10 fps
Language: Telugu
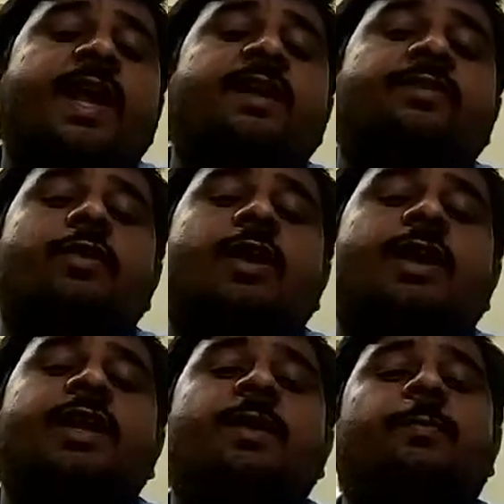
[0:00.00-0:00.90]
యాంగిల్స్ లో
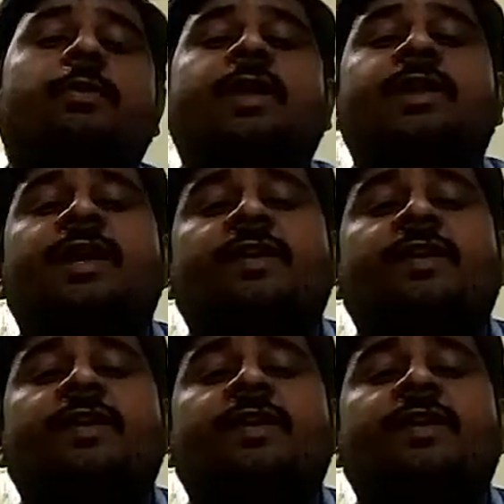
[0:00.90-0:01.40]
అడిగినప్పుడు లేదా